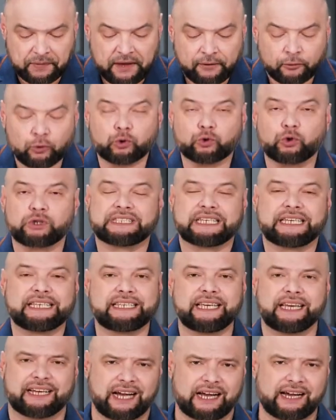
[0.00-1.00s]
Ну, то есть
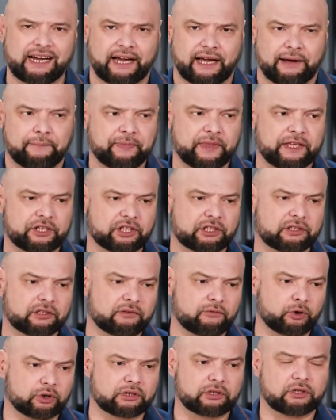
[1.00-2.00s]
идея какая? Значит,
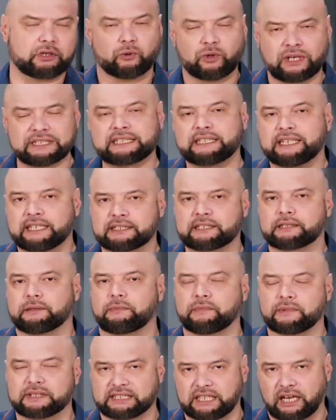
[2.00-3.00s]
вот у нас есть
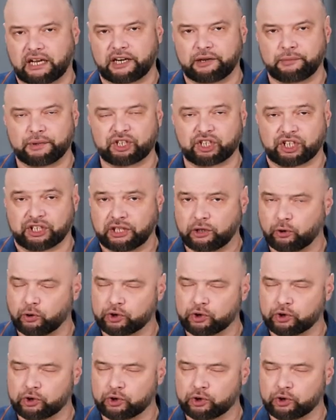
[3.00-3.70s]
старые машины, их